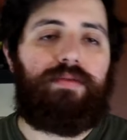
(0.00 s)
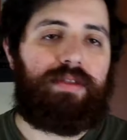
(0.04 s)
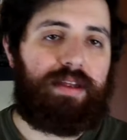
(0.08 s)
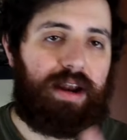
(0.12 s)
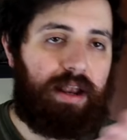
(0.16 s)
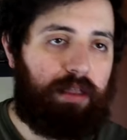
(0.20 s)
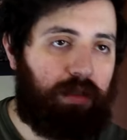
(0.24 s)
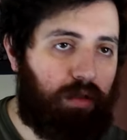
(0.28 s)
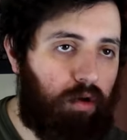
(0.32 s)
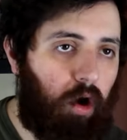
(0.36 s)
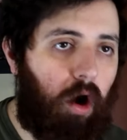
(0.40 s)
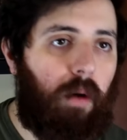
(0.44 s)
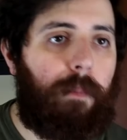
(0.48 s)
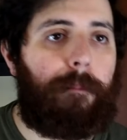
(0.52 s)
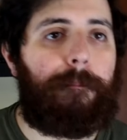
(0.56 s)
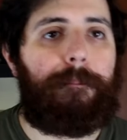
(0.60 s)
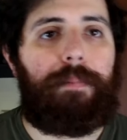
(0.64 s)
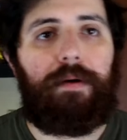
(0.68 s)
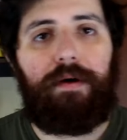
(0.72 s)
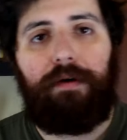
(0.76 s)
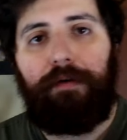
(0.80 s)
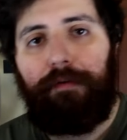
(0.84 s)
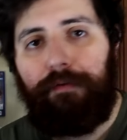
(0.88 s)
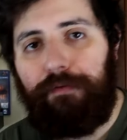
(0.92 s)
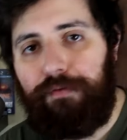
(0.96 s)
tra
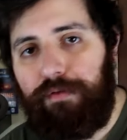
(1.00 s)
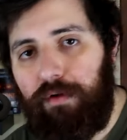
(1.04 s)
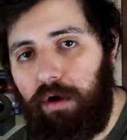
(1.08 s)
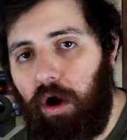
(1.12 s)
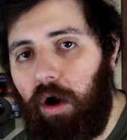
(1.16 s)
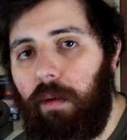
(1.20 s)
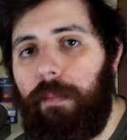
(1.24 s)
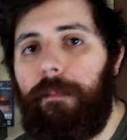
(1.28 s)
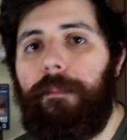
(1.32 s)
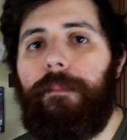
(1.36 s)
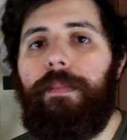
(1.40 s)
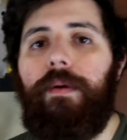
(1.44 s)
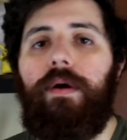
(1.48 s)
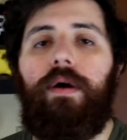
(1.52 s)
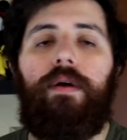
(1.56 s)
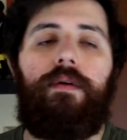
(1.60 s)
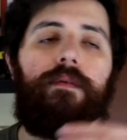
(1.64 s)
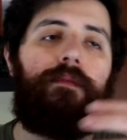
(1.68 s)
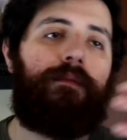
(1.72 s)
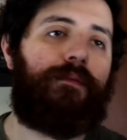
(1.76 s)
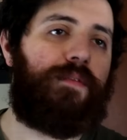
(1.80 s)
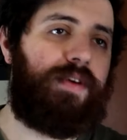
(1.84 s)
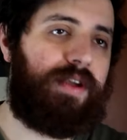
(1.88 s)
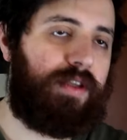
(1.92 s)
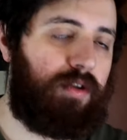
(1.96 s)
top,
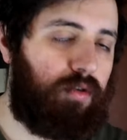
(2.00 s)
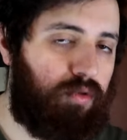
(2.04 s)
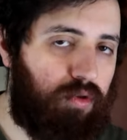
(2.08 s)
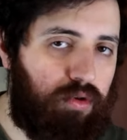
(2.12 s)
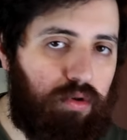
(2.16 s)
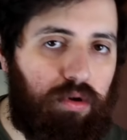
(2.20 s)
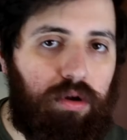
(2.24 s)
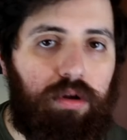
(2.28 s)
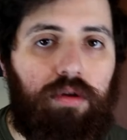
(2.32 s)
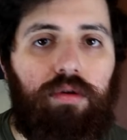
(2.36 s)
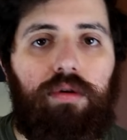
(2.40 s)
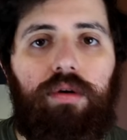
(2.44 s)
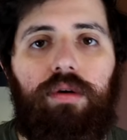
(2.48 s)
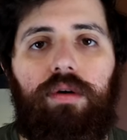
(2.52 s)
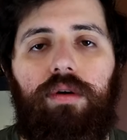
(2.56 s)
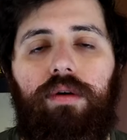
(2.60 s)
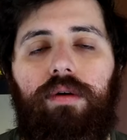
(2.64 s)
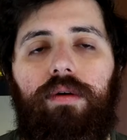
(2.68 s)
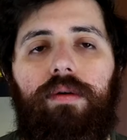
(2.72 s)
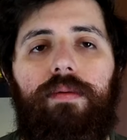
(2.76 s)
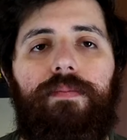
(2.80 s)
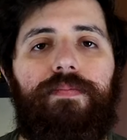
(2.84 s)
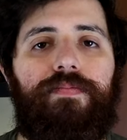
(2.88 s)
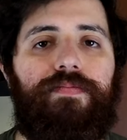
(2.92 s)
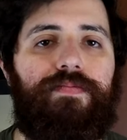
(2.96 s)
flop, video,
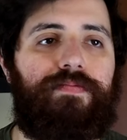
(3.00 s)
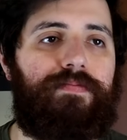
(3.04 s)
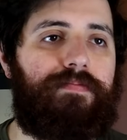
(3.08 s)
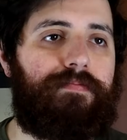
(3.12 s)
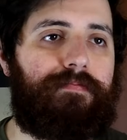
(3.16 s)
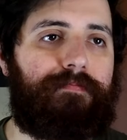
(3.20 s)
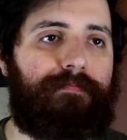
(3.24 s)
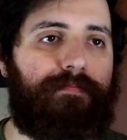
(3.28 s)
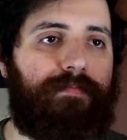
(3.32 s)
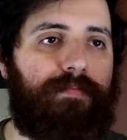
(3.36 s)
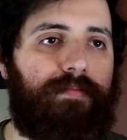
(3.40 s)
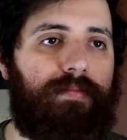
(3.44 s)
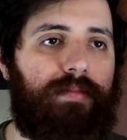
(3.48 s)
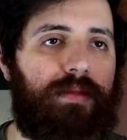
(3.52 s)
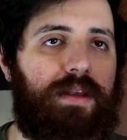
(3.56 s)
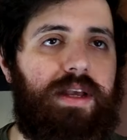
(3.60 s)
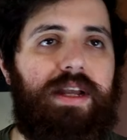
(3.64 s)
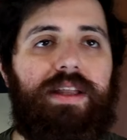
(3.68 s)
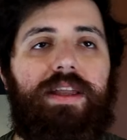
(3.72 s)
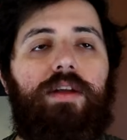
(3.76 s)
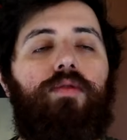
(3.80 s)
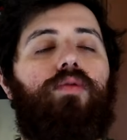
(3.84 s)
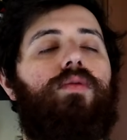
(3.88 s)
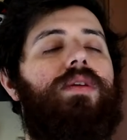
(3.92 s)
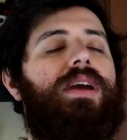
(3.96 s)
um,
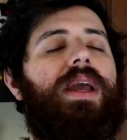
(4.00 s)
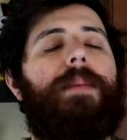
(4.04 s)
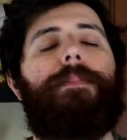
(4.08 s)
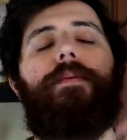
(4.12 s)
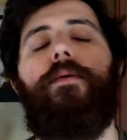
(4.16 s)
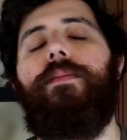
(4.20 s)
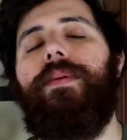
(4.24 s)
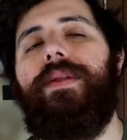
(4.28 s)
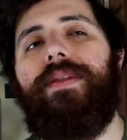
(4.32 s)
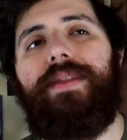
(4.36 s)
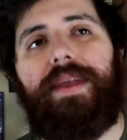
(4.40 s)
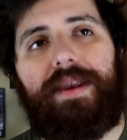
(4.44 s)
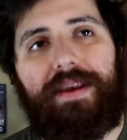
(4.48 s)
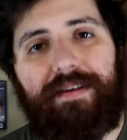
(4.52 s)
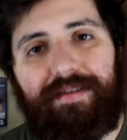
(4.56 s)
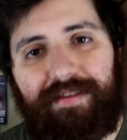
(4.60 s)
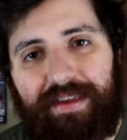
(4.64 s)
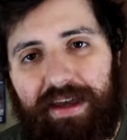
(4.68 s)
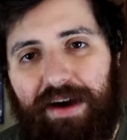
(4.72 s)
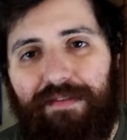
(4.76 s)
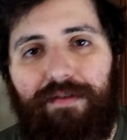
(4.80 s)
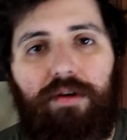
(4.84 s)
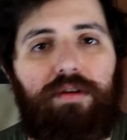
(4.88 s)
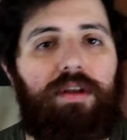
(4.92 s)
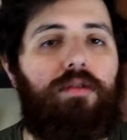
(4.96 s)
i titoli che più mi
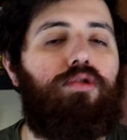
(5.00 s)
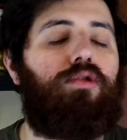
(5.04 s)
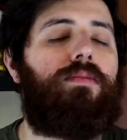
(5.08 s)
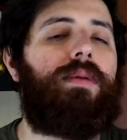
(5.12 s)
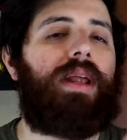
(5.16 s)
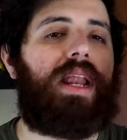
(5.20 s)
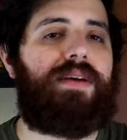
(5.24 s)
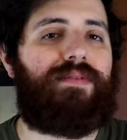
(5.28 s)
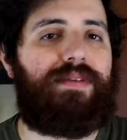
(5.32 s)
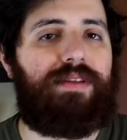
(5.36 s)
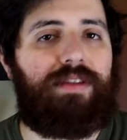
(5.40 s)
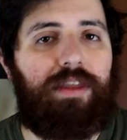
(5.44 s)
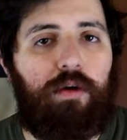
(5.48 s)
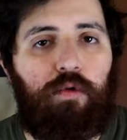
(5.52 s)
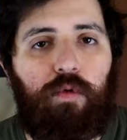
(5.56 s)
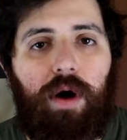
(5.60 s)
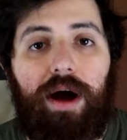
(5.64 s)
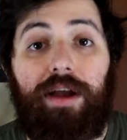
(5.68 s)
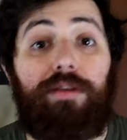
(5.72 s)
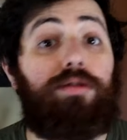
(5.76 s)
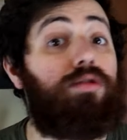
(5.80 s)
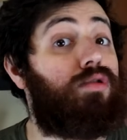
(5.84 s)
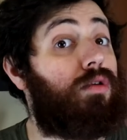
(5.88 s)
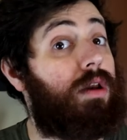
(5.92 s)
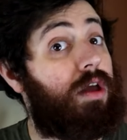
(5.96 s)
interessavano del
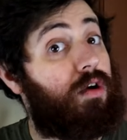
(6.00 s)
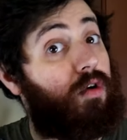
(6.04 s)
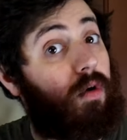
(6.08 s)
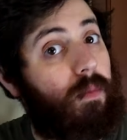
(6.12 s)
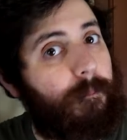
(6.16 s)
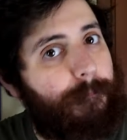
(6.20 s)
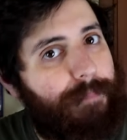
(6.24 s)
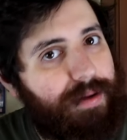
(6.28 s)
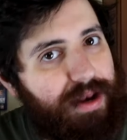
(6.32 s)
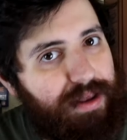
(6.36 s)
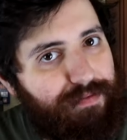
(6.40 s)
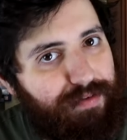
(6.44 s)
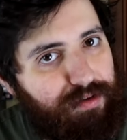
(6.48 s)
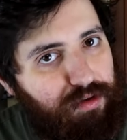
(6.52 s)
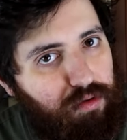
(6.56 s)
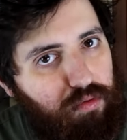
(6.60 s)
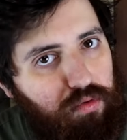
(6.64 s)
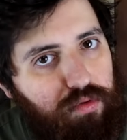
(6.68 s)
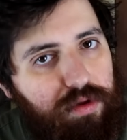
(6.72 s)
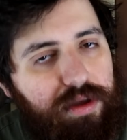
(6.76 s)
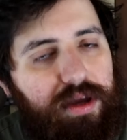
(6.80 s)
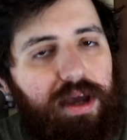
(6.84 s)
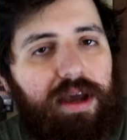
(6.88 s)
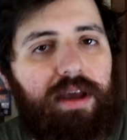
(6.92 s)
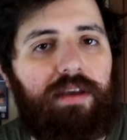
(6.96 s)
2024, le compere
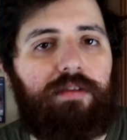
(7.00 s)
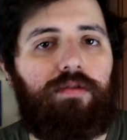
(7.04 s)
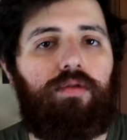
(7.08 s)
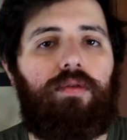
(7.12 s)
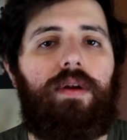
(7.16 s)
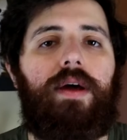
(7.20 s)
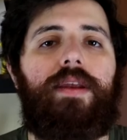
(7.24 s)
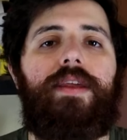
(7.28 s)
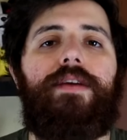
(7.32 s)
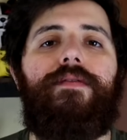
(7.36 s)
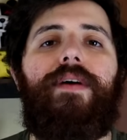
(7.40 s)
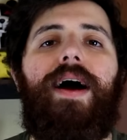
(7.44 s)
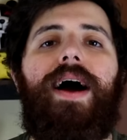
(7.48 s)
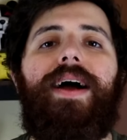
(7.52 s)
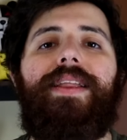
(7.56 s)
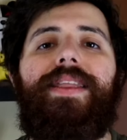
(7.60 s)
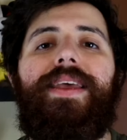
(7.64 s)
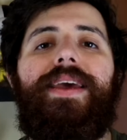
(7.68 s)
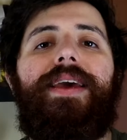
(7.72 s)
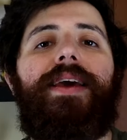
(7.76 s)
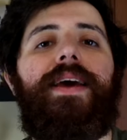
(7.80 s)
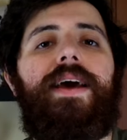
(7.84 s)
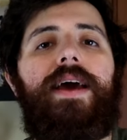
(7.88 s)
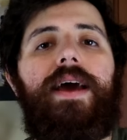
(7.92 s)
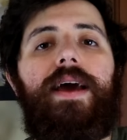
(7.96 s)
videoludiche che sono
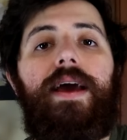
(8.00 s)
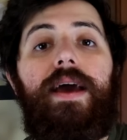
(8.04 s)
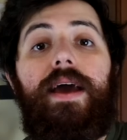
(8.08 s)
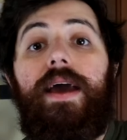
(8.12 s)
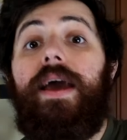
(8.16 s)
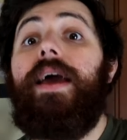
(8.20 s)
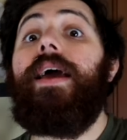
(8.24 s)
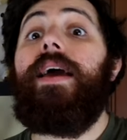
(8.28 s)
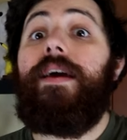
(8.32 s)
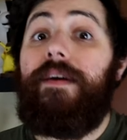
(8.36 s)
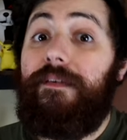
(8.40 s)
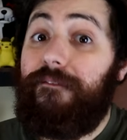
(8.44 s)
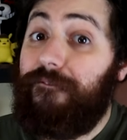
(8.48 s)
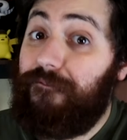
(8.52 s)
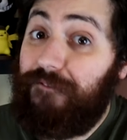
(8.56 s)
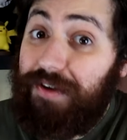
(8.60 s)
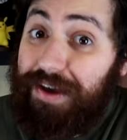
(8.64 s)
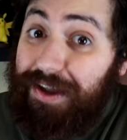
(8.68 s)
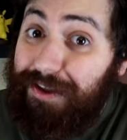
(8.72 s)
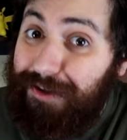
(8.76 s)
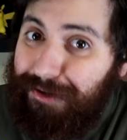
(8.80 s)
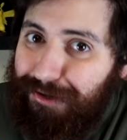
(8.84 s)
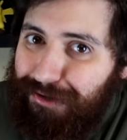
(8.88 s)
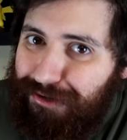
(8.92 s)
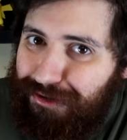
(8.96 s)
arrivate,
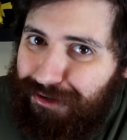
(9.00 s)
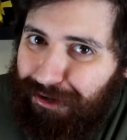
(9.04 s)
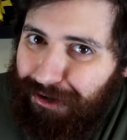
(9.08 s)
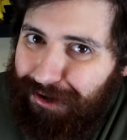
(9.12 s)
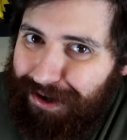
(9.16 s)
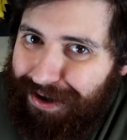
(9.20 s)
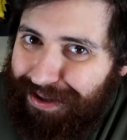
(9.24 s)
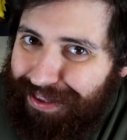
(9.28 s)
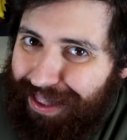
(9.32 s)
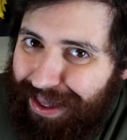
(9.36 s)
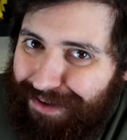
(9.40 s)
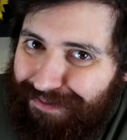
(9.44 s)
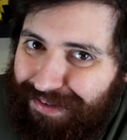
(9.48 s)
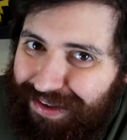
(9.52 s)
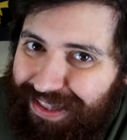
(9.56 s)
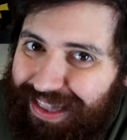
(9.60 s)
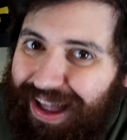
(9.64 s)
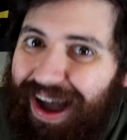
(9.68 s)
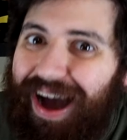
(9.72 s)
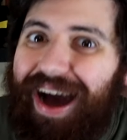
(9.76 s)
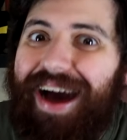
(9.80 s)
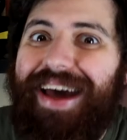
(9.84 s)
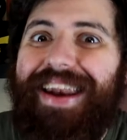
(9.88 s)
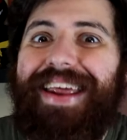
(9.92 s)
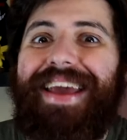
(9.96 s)
videogiochi da
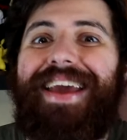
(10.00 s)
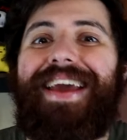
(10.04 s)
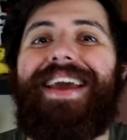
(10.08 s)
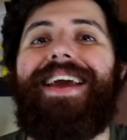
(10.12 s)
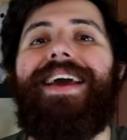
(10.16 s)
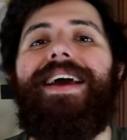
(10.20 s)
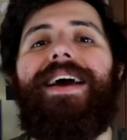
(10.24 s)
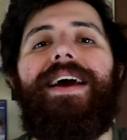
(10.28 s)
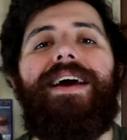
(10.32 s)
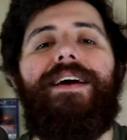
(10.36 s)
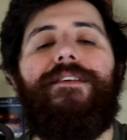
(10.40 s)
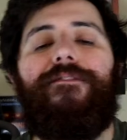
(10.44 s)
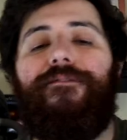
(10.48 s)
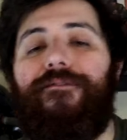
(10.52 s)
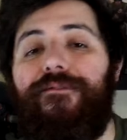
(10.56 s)
evitare,